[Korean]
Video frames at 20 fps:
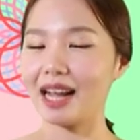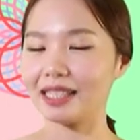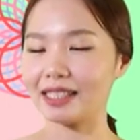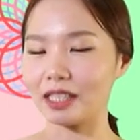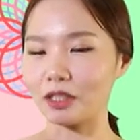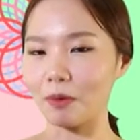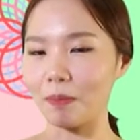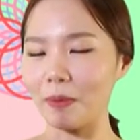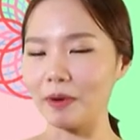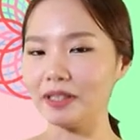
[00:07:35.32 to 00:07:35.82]

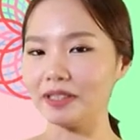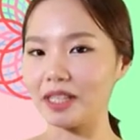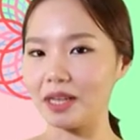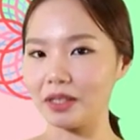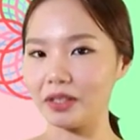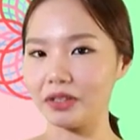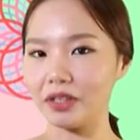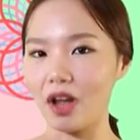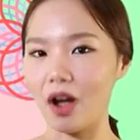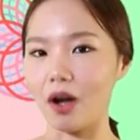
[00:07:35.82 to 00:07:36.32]
자, 첫
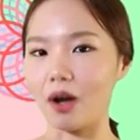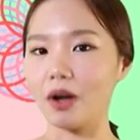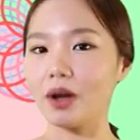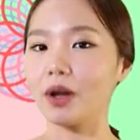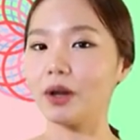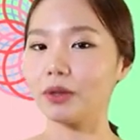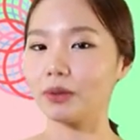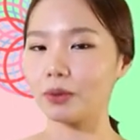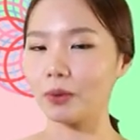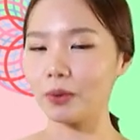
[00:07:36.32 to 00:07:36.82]
번째는요.
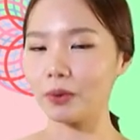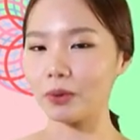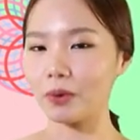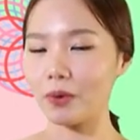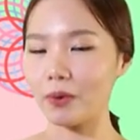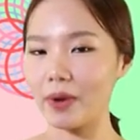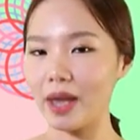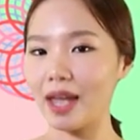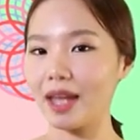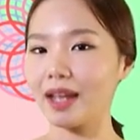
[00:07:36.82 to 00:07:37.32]

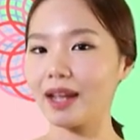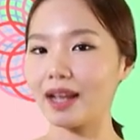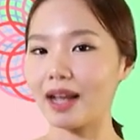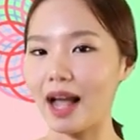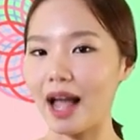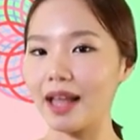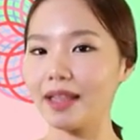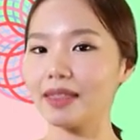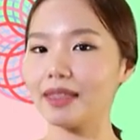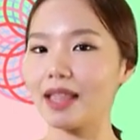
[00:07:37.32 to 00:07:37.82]
도쿄의
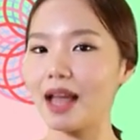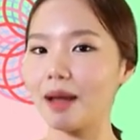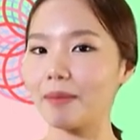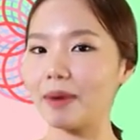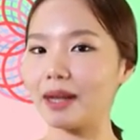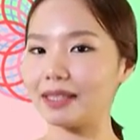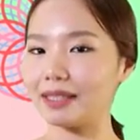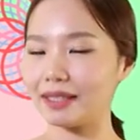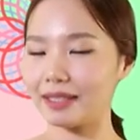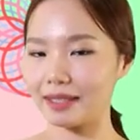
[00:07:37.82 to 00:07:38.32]
간다
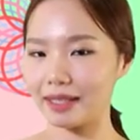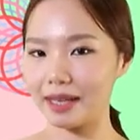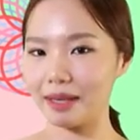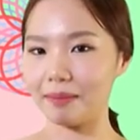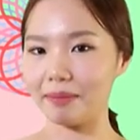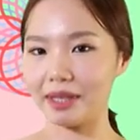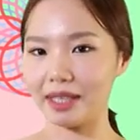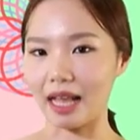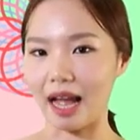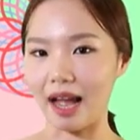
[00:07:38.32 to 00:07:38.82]

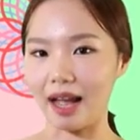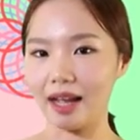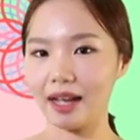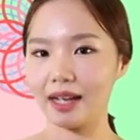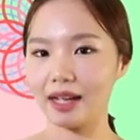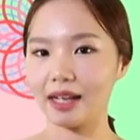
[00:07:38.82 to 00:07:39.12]
마츠리입니다.